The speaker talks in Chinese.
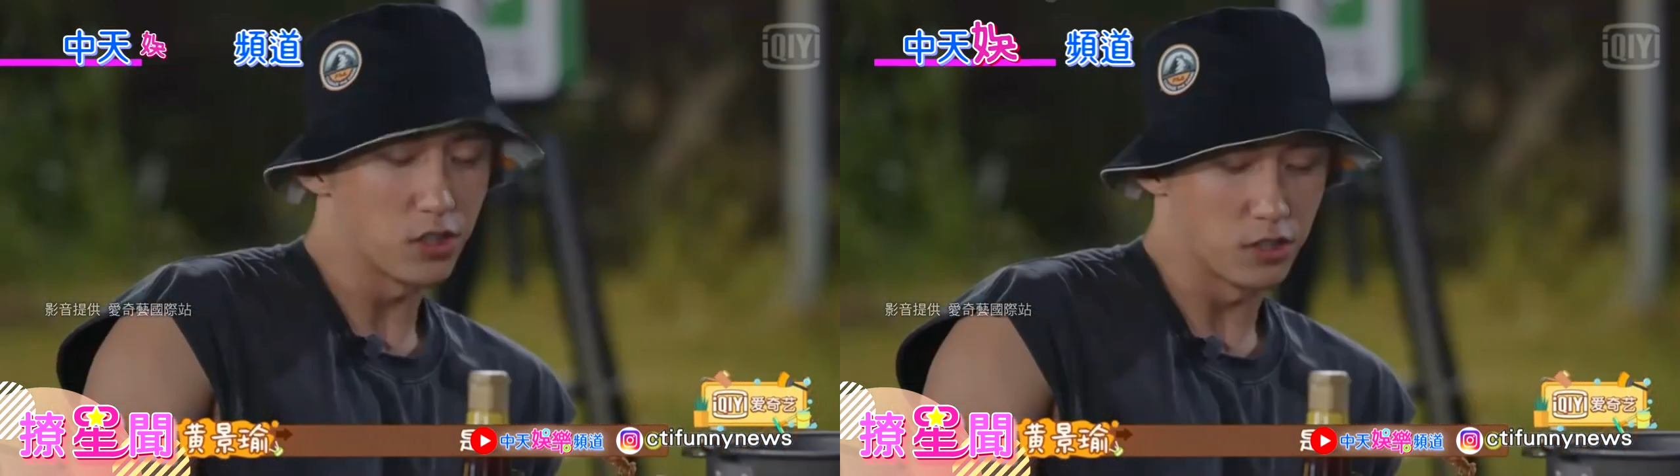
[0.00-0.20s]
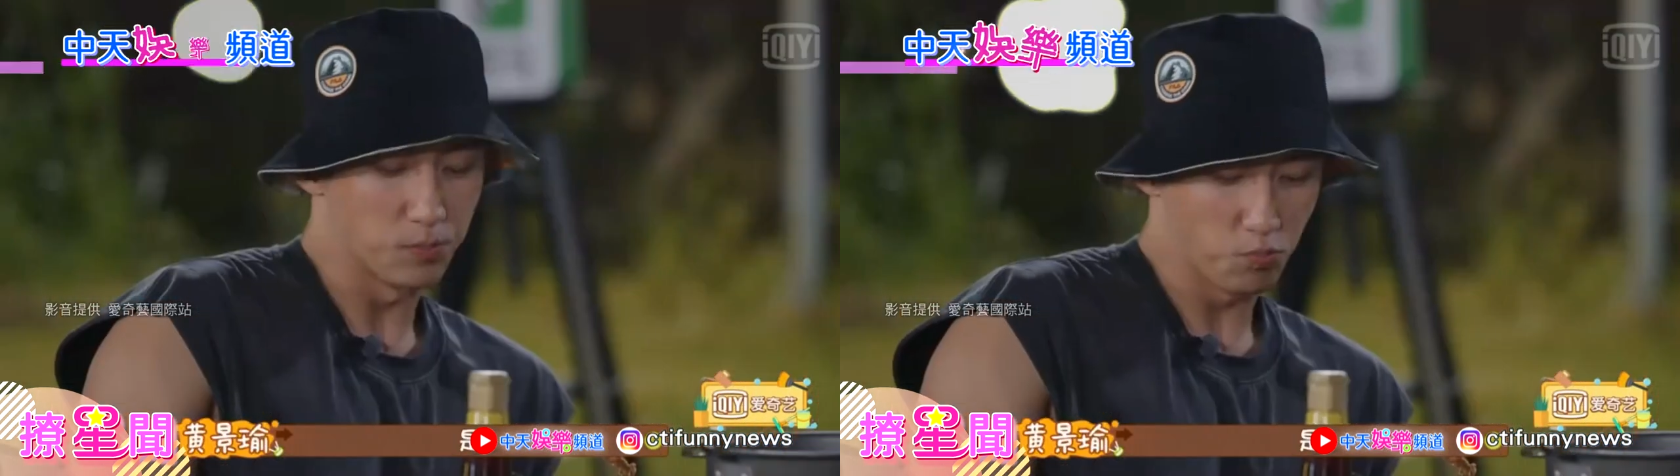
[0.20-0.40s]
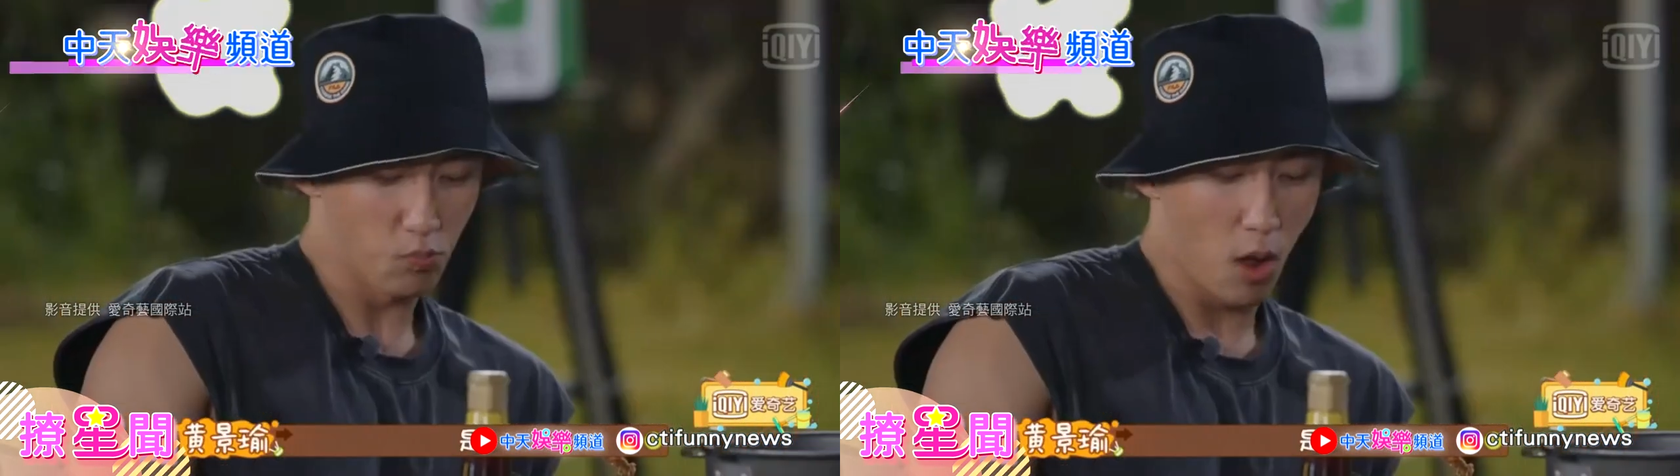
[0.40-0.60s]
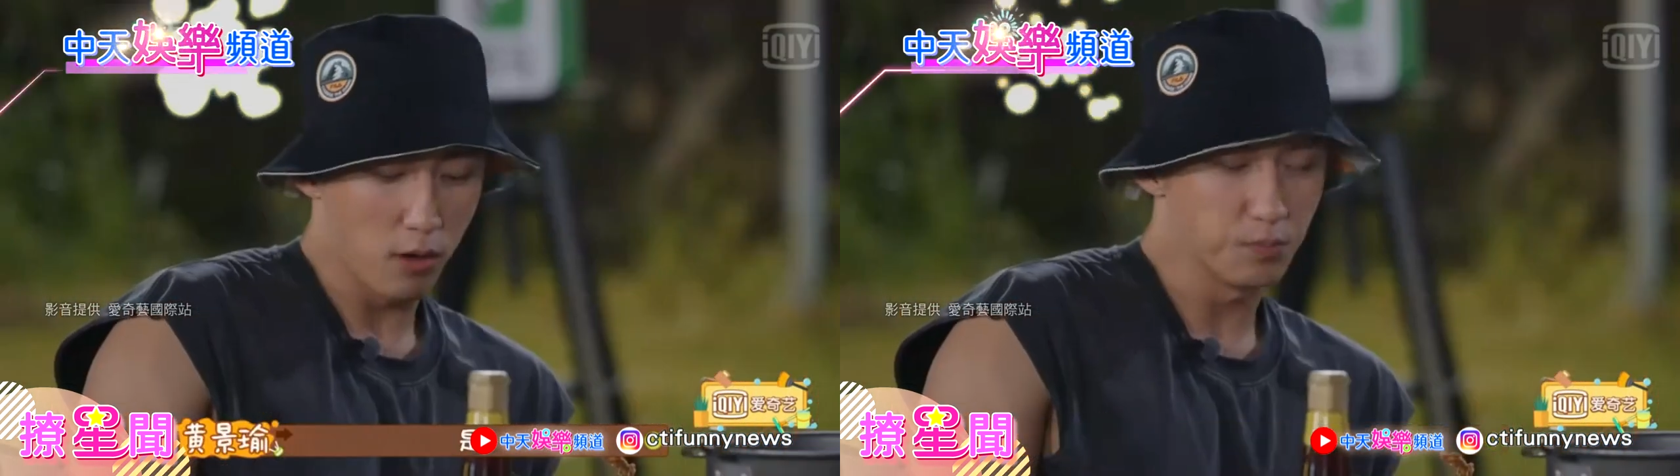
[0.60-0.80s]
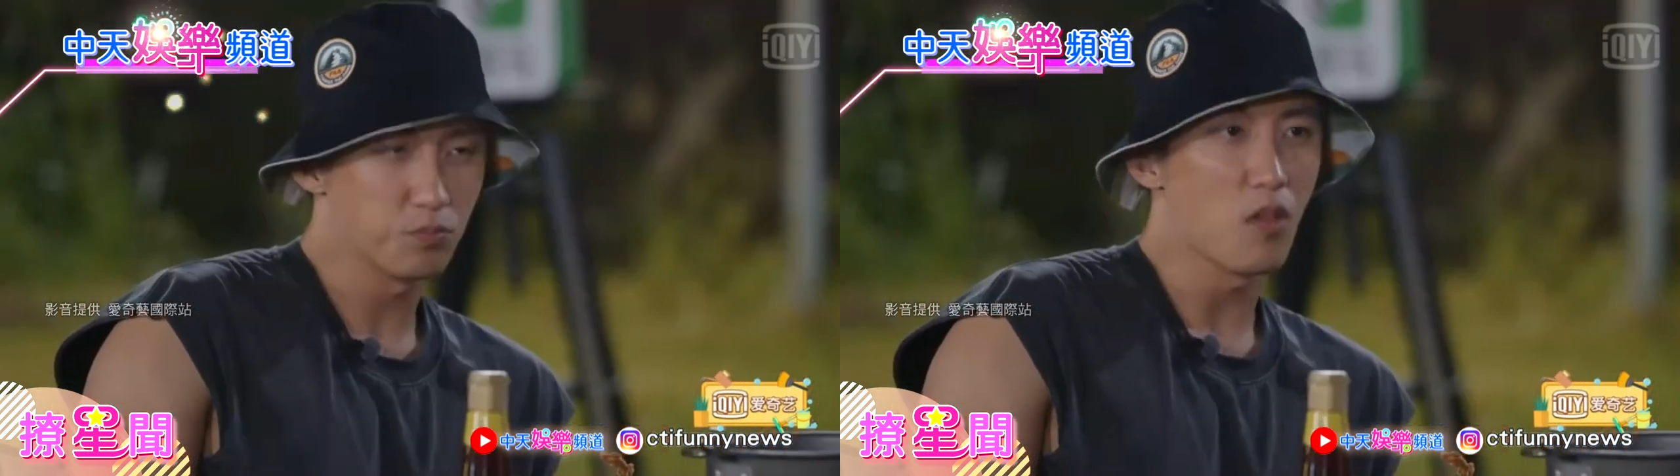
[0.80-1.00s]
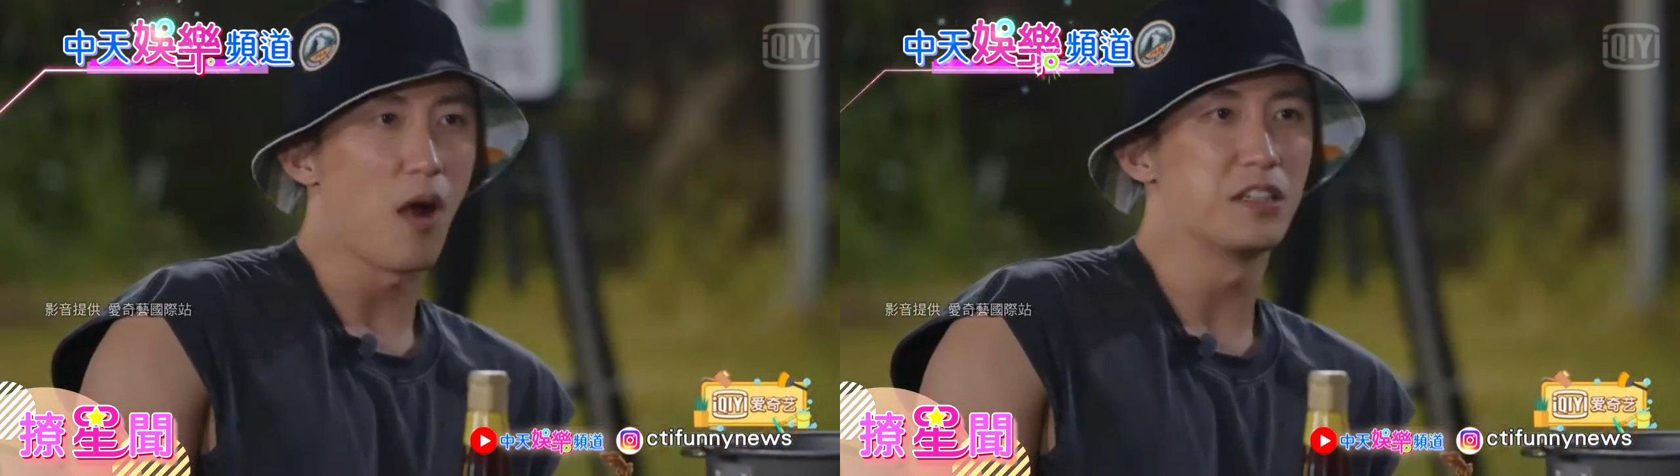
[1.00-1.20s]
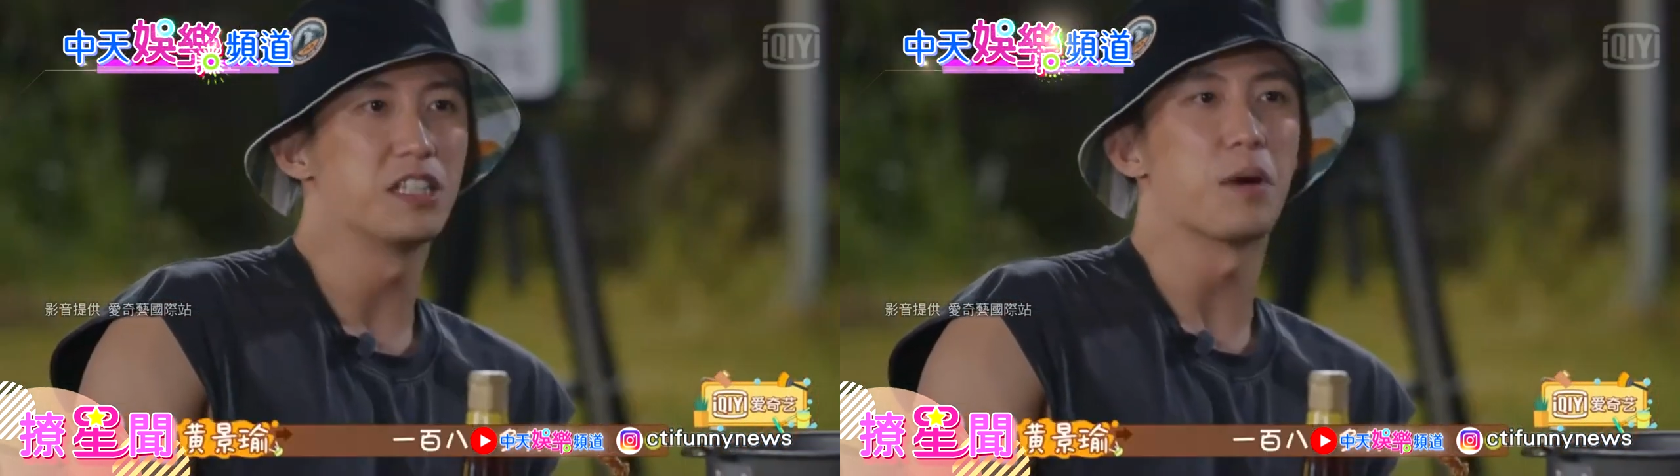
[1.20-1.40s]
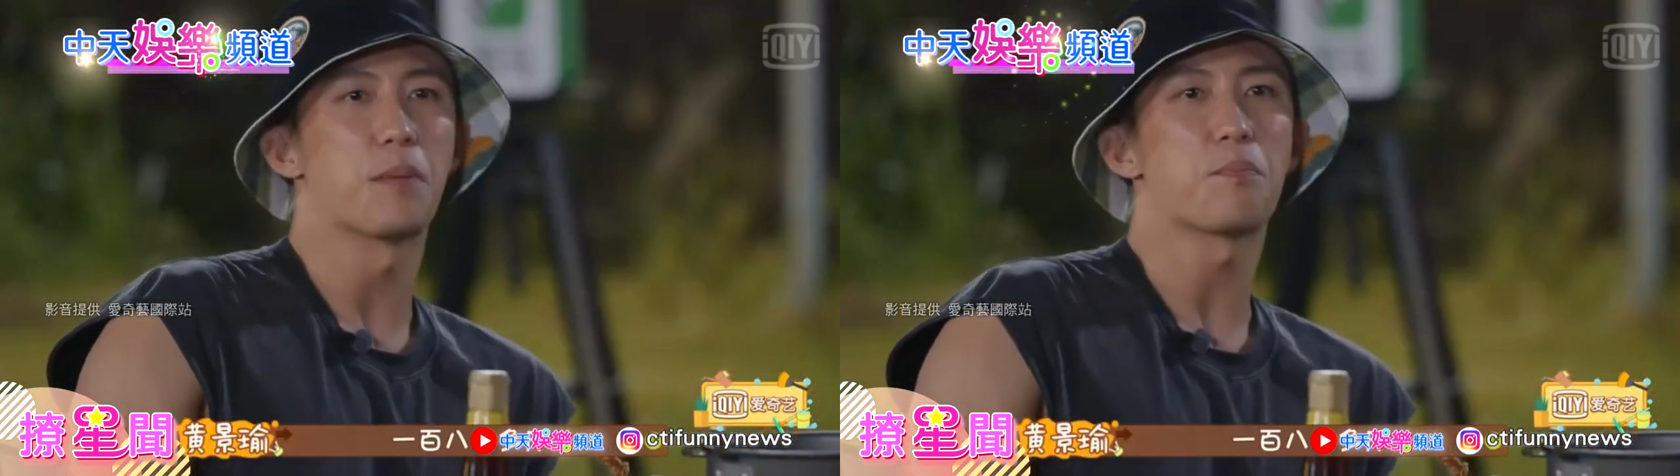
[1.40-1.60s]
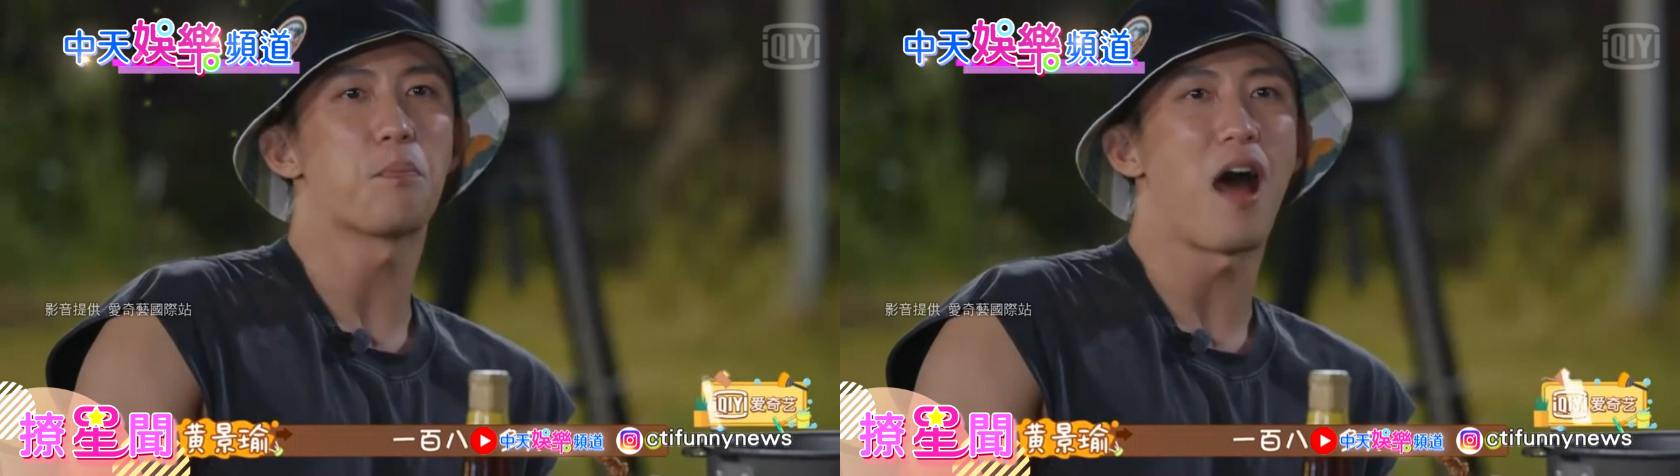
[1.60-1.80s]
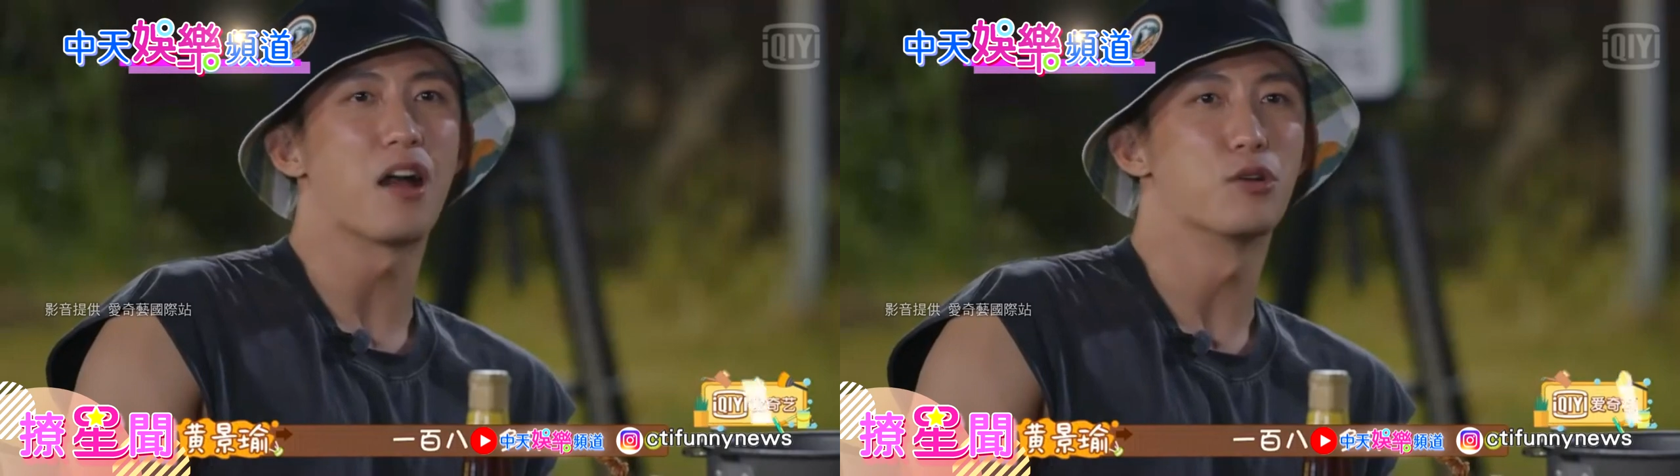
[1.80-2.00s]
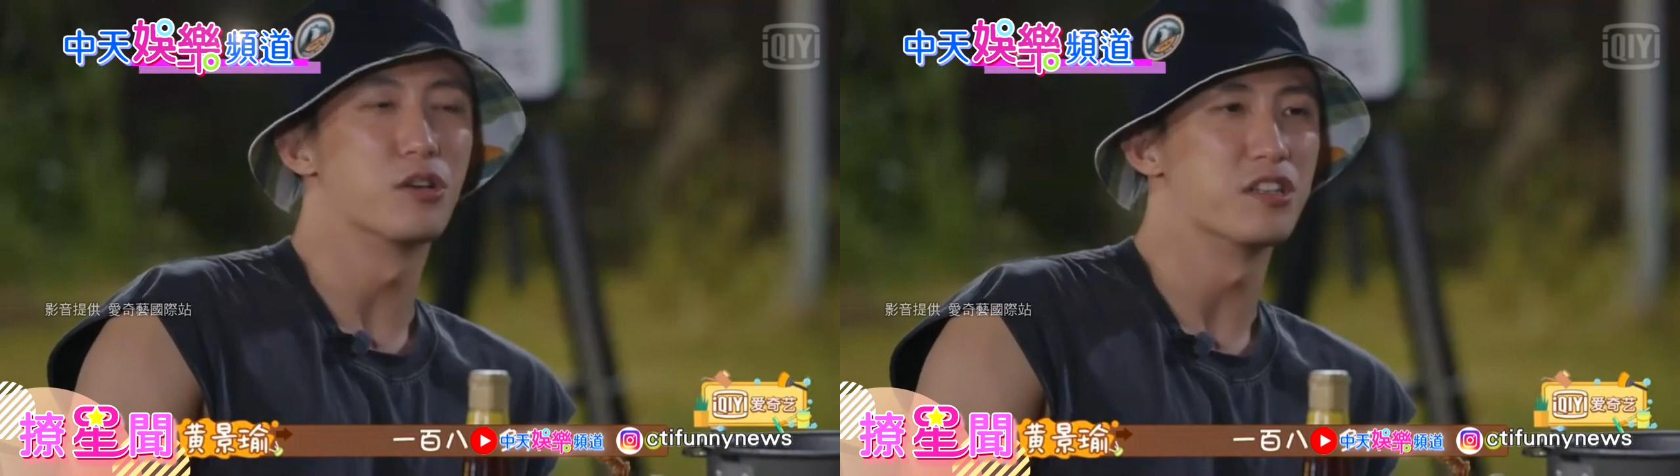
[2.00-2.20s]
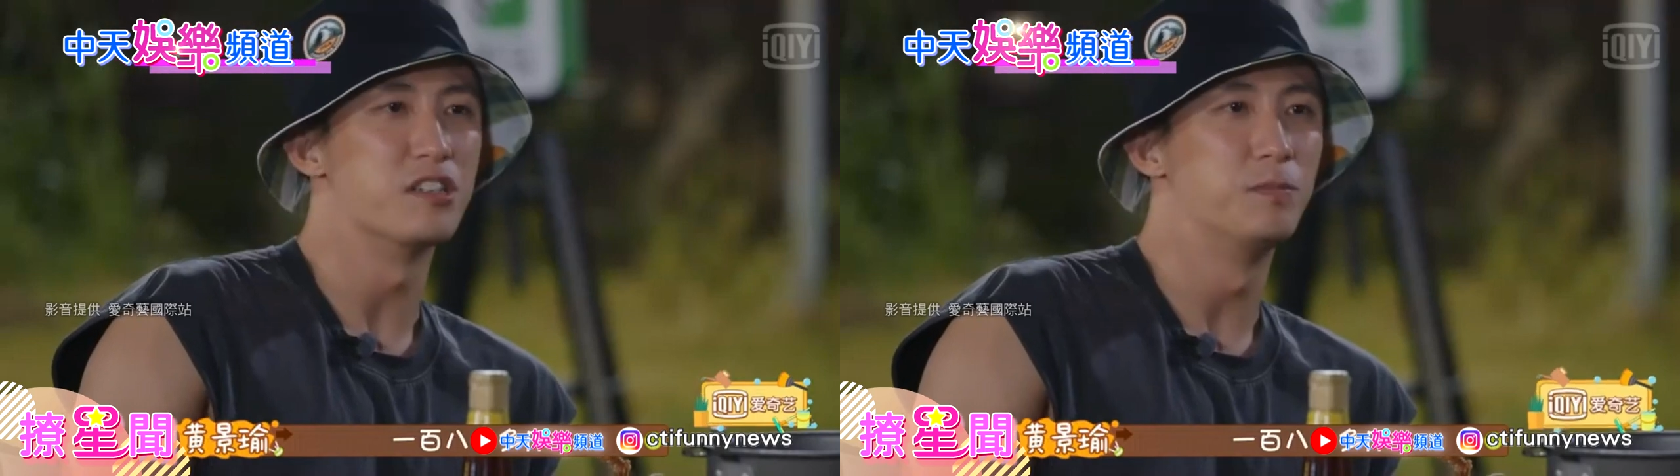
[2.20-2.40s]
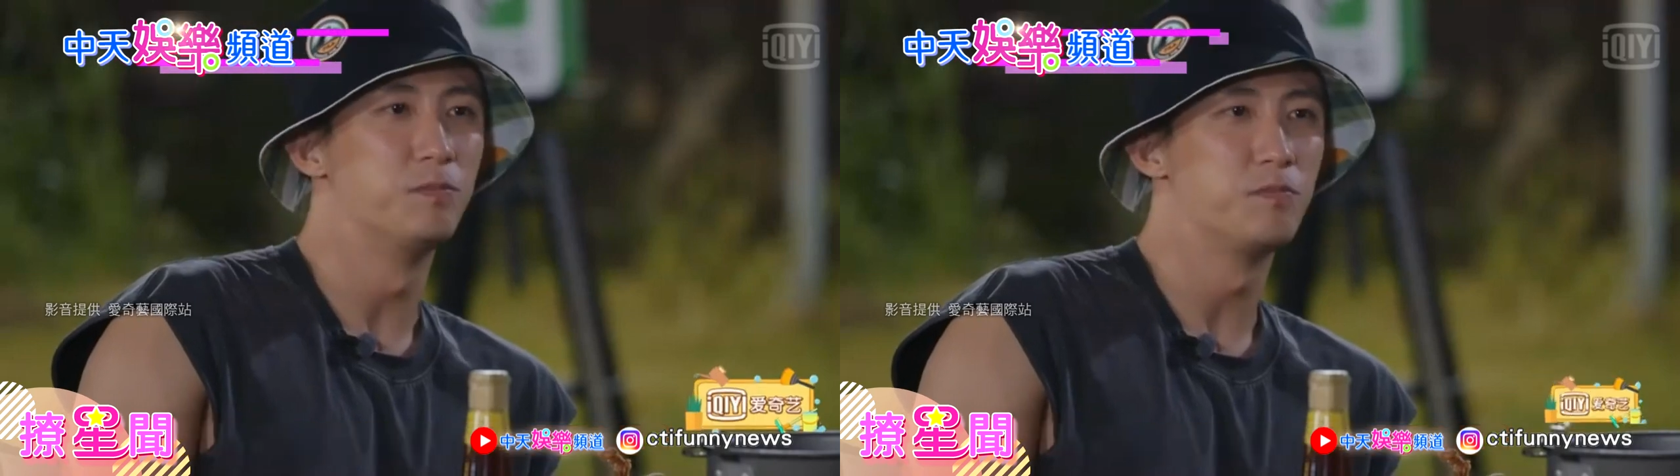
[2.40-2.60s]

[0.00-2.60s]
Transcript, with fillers: 是，一百八十多斤。